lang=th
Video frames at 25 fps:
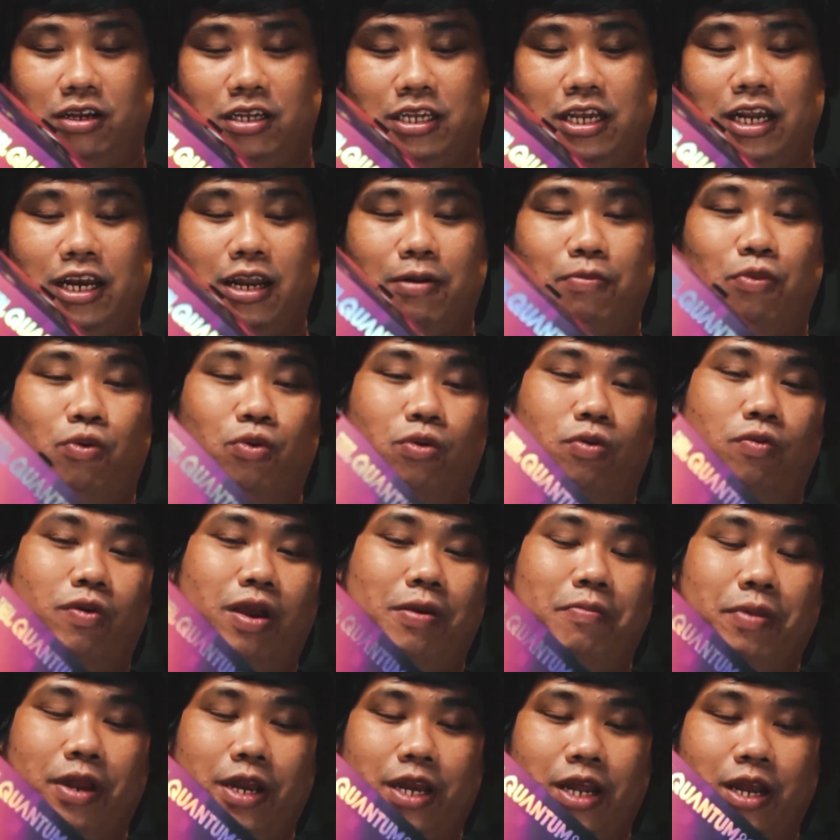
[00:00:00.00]
ก็ยังระบุไว้
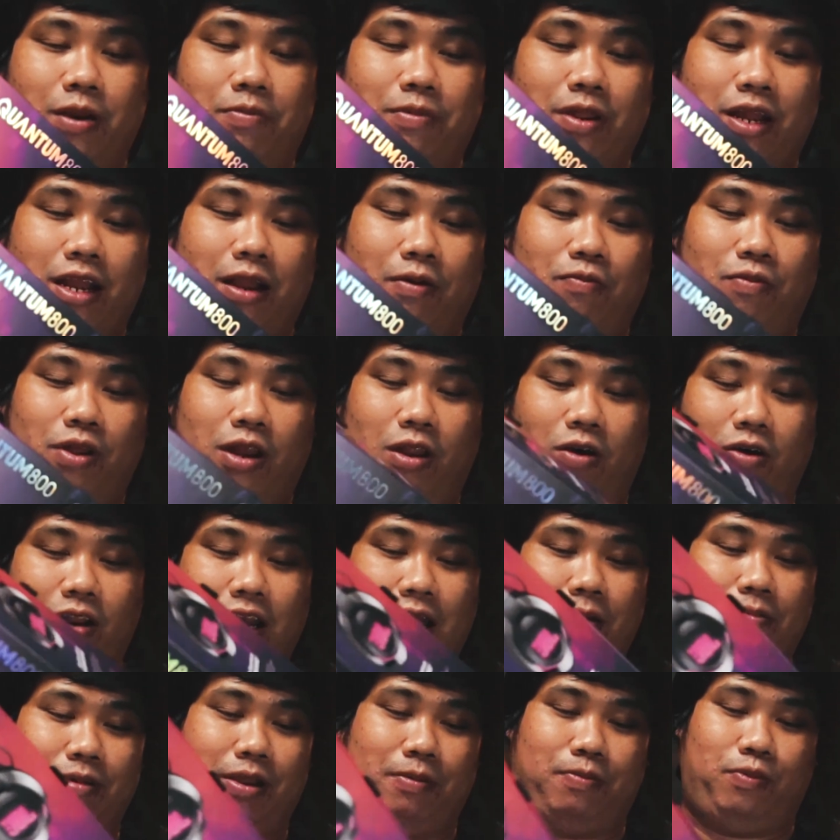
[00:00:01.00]
เหมือนเดิมนะครับว่ารอง
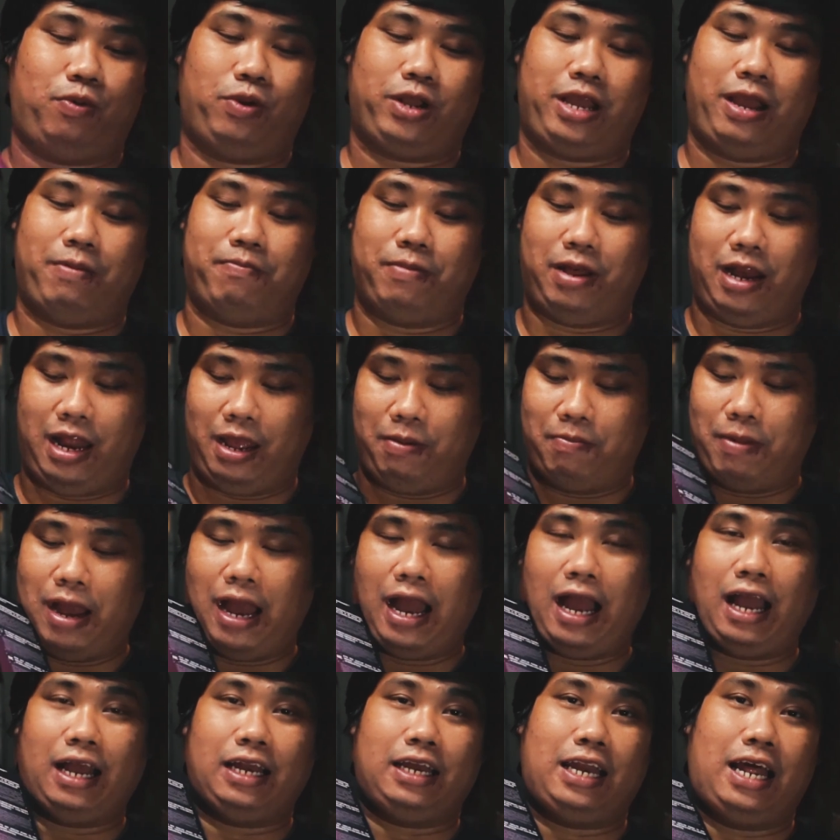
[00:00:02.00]
รับกับโปรแกรมอะไร
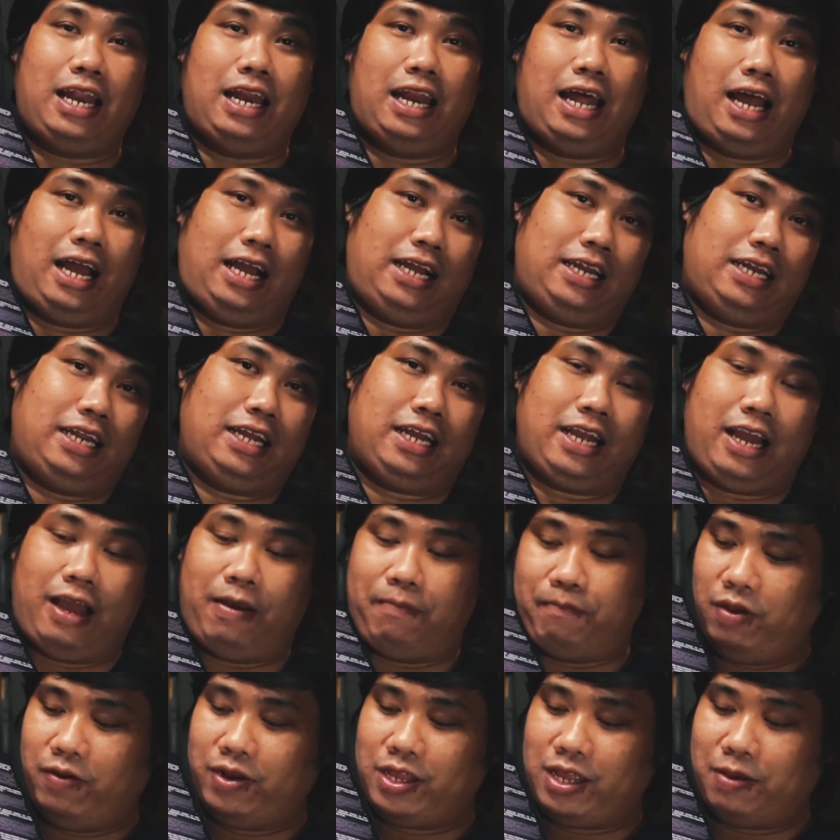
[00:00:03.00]
บ้างด้านหลังนะครั
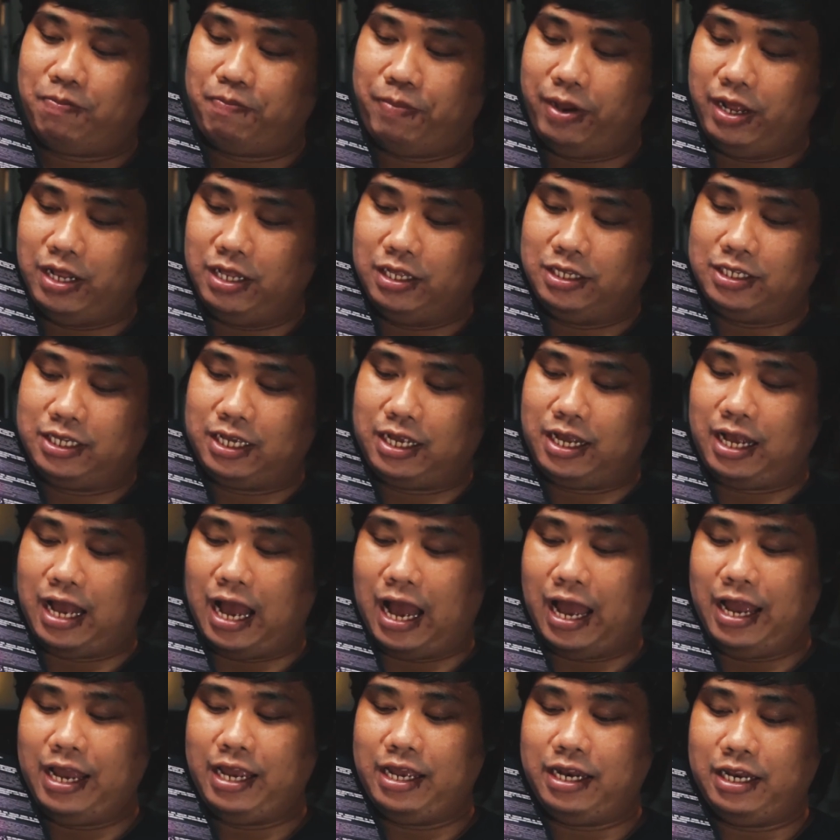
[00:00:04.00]
บไม่ว่าจะเป็น
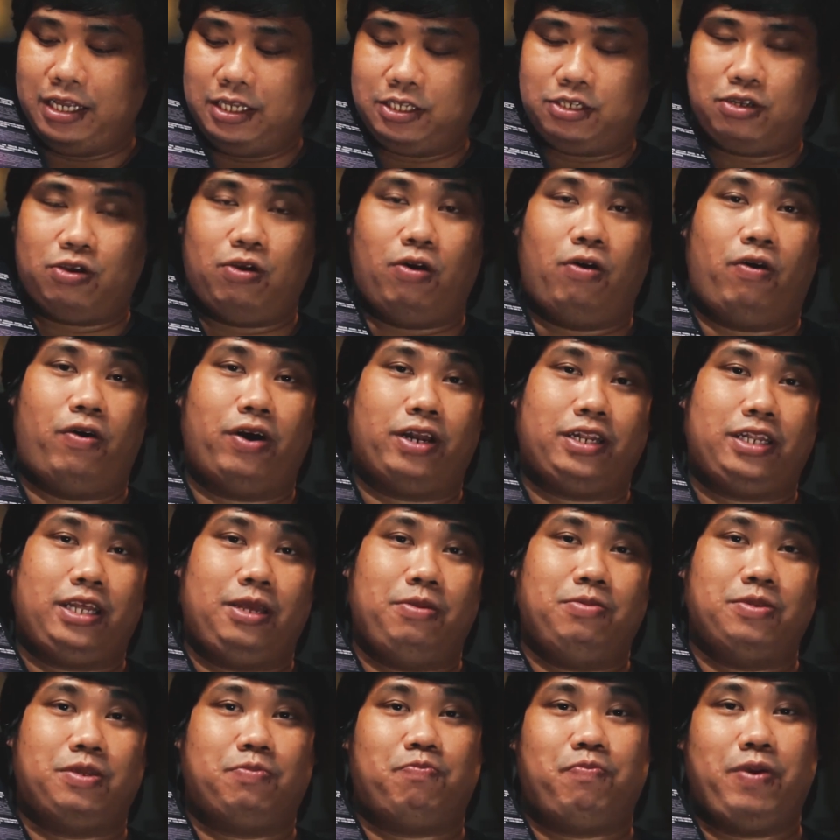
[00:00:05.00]
Skype Discord
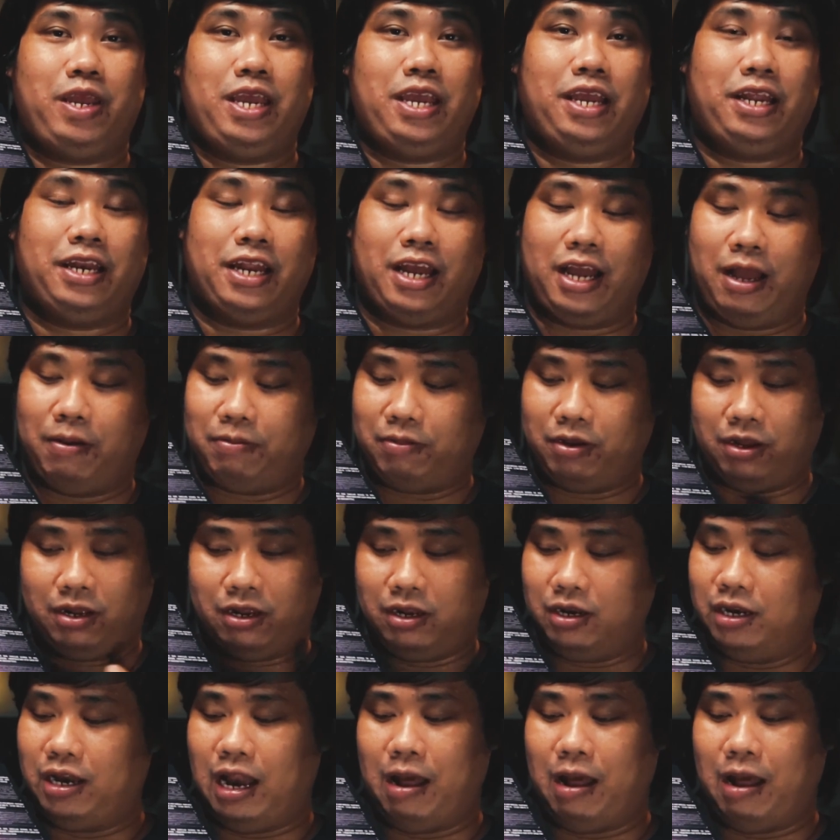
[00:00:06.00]
TeamSpeak นะครับก็